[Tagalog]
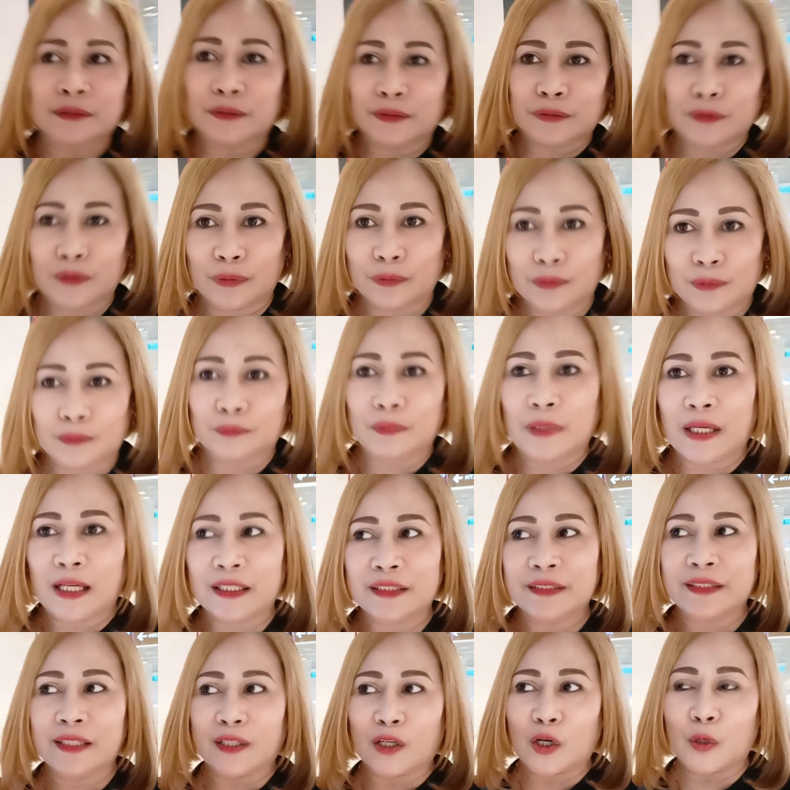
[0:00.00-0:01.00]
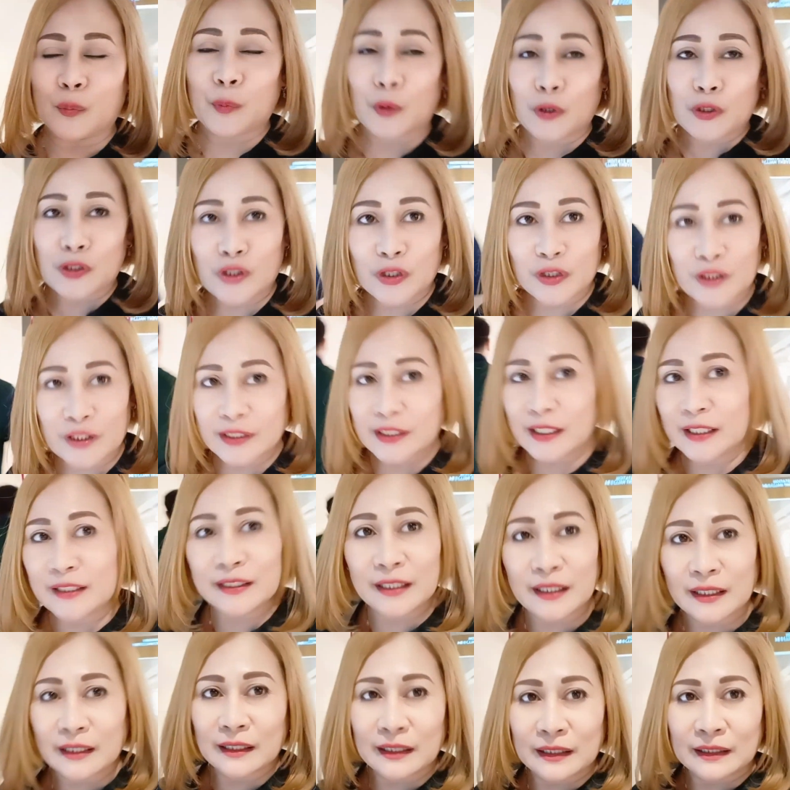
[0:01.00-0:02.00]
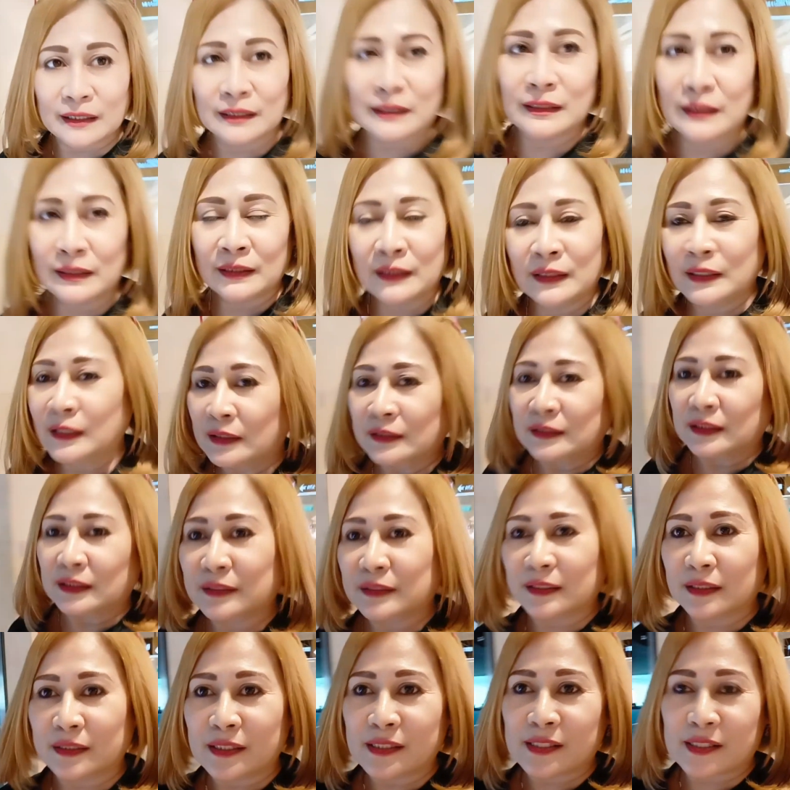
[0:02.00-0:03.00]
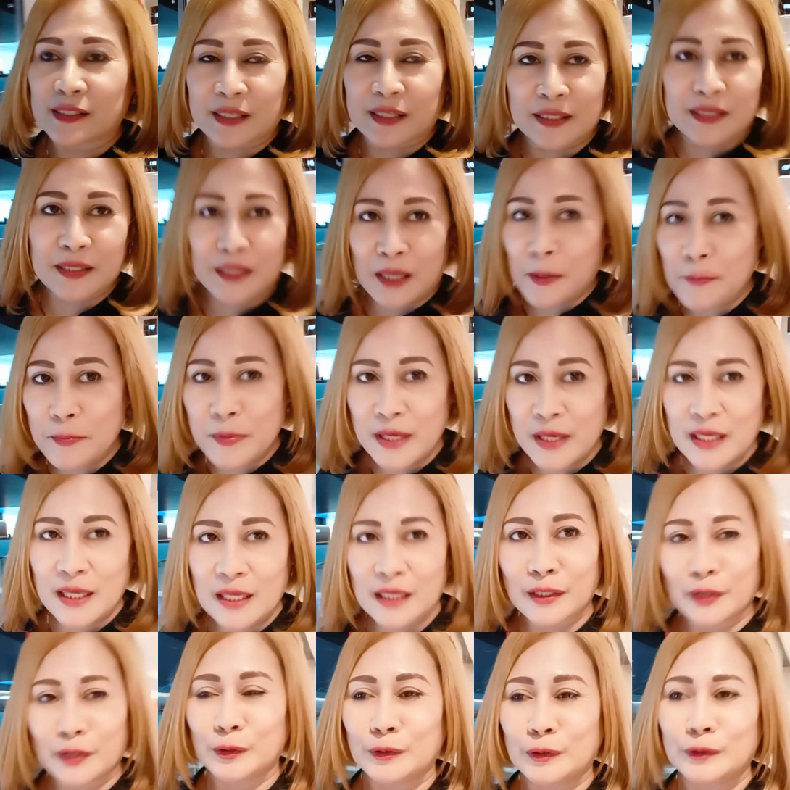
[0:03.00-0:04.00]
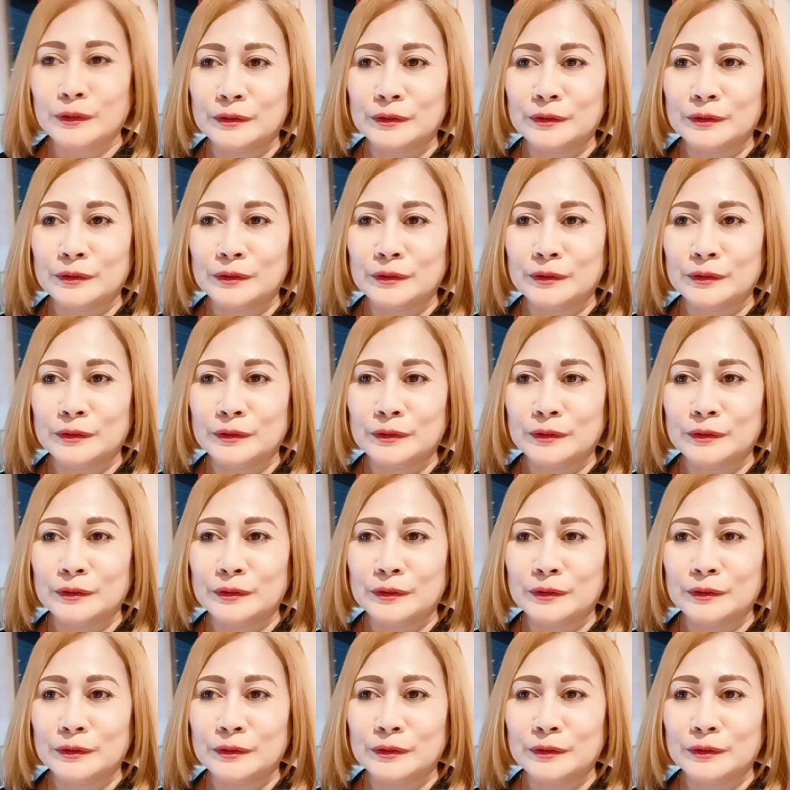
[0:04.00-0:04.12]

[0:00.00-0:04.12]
So, magandang oportunidad na nagdi-discuss kami kung